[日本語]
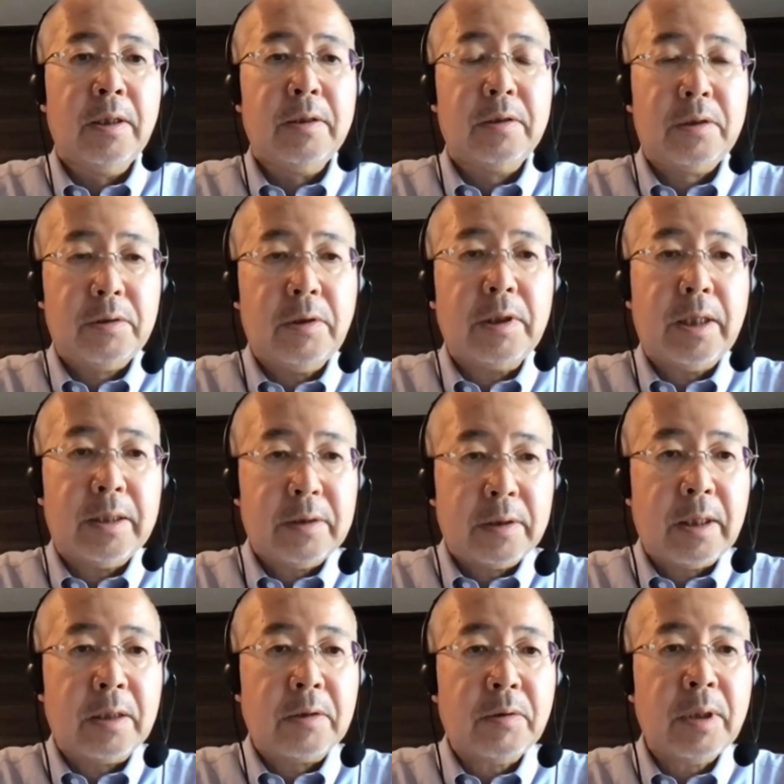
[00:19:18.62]
強い発
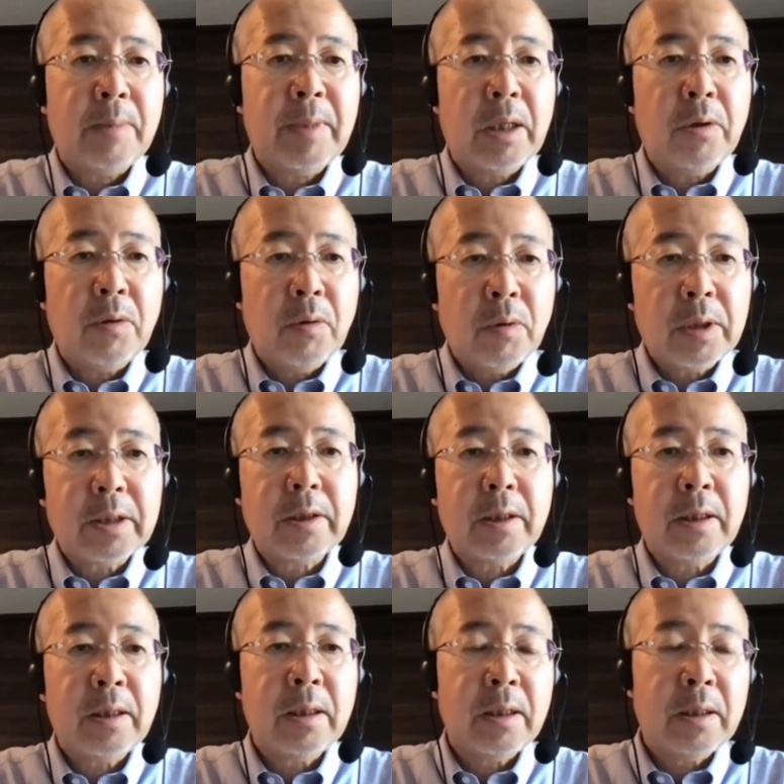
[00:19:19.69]
言、これはお
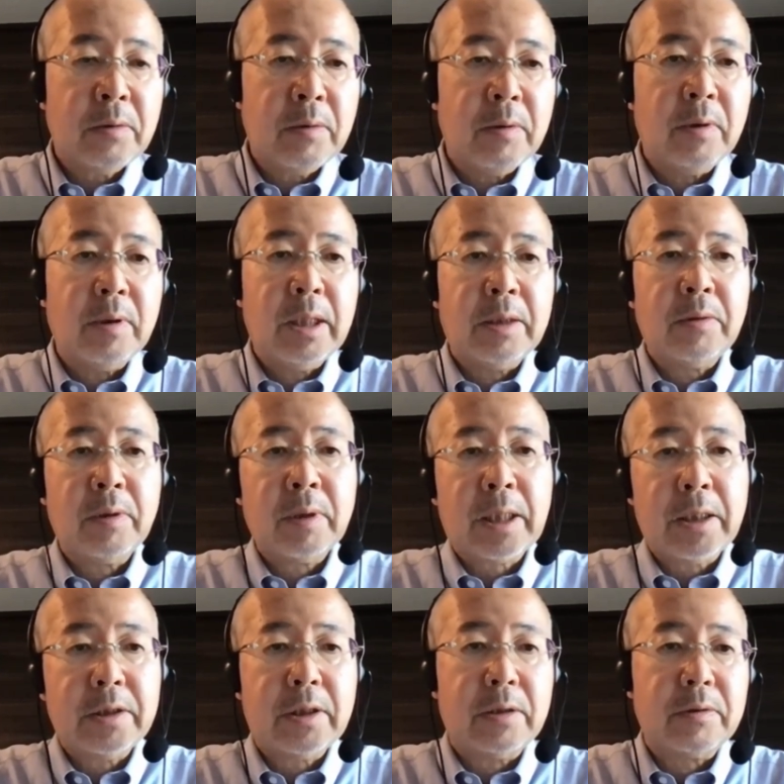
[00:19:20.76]
方の
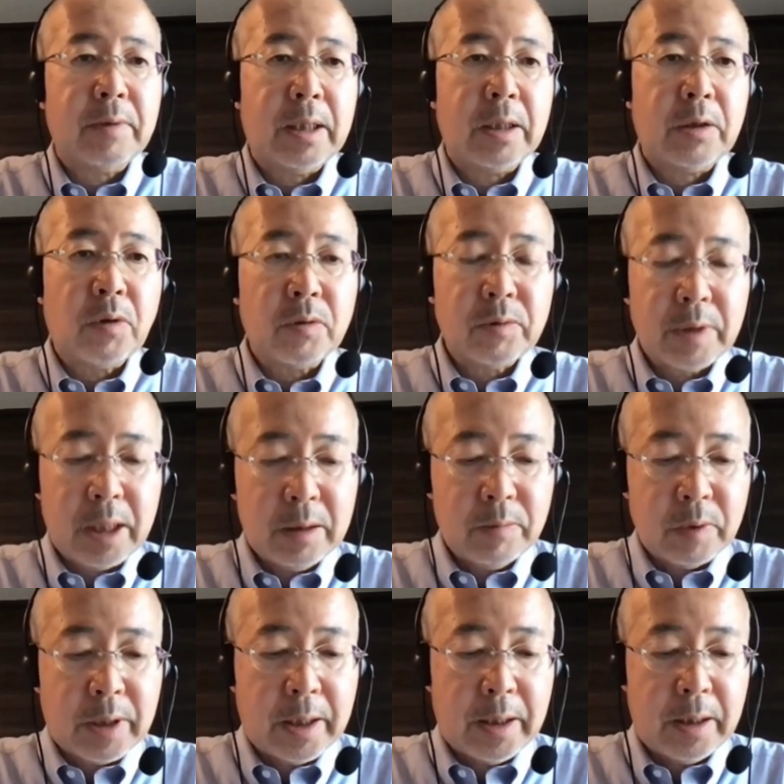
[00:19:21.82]
解釈は国内
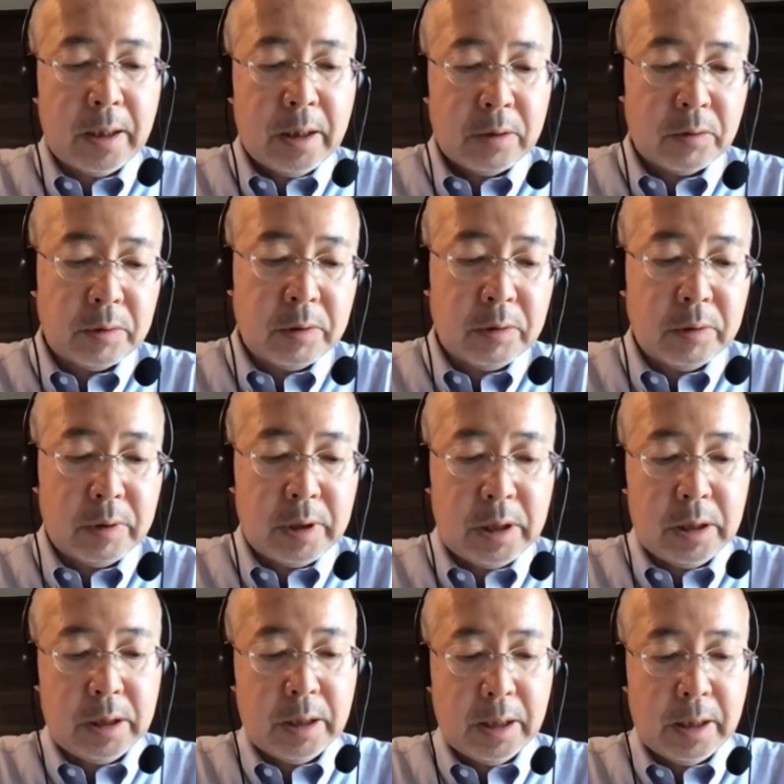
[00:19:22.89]
向けというふう
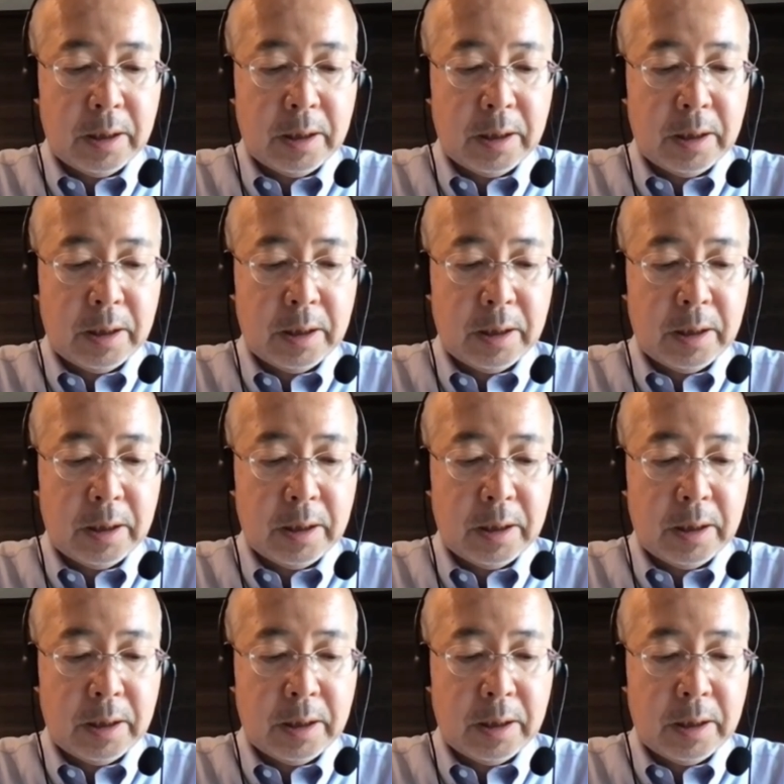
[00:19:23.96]
に